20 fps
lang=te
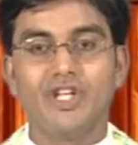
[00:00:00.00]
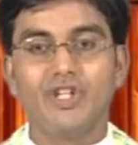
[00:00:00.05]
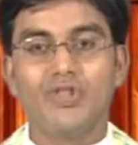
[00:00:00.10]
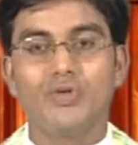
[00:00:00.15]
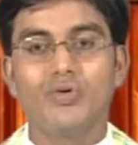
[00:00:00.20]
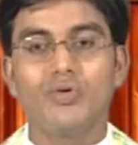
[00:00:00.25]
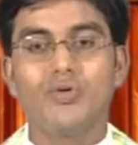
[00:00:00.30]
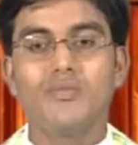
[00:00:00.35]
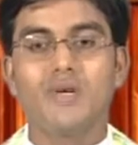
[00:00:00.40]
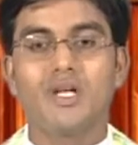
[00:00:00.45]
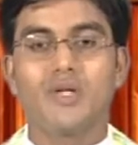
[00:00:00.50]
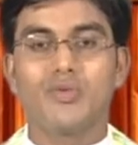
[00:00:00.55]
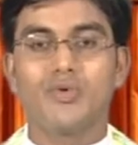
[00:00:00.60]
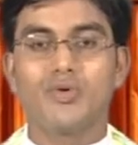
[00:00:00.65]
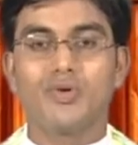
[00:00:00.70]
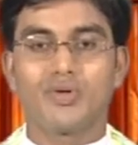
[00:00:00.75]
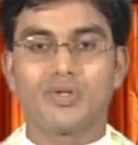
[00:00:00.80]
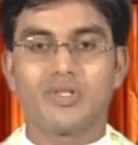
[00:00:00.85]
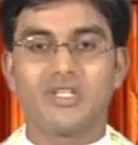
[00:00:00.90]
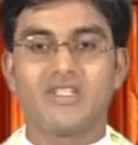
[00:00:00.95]
ఎందుకు మనము
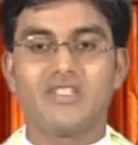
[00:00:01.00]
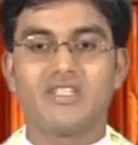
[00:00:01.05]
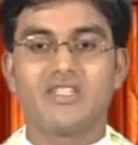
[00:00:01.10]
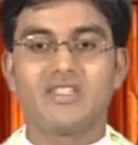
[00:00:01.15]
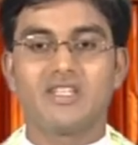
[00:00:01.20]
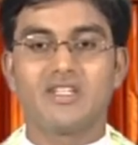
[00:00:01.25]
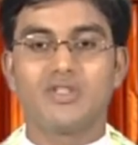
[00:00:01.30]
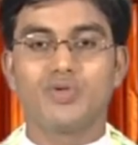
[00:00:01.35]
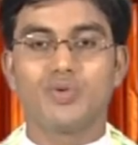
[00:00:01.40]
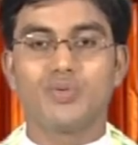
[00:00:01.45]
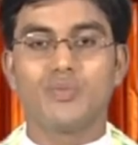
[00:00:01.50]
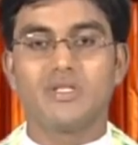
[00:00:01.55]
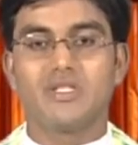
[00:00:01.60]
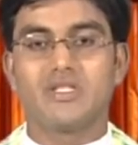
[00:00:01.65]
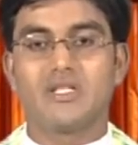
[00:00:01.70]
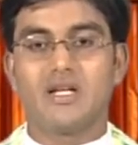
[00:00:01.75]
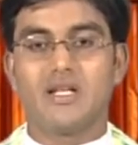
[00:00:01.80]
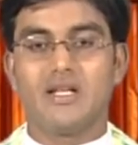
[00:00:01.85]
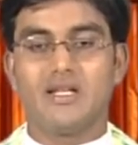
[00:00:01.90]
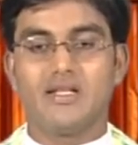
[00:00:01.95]
కృతజ్ఞత
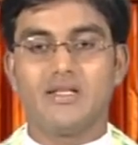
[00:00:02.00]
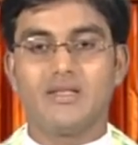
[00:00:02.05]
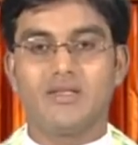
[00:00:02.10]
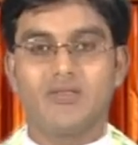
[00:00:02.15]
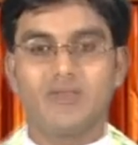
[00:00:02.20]
చూపించాలి